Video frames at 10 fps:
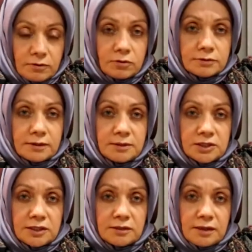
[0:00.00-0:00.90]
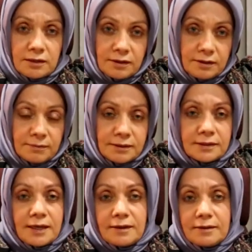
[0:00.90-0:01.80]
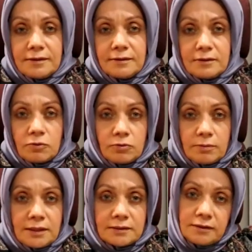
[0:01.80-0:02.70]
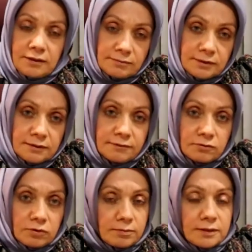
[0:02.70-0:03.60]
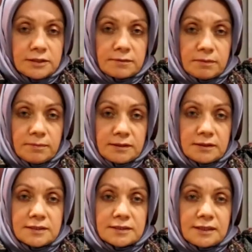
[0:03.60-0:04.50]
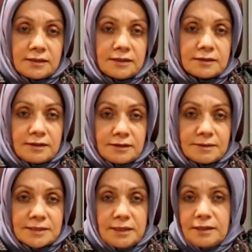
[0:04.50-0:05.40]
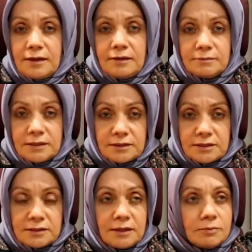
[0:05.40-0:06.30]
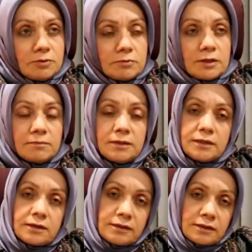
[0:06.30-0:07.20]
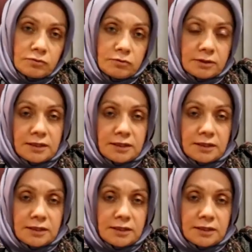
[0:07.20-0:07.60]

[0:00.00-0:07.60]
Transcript: ortam hijyenini ayarlamalı, kendini koruma altına almalı ve doğabilecek bebeği de riskten etkilenmesini engellemek açısından bütün tedbirleri alarak olarak doğumu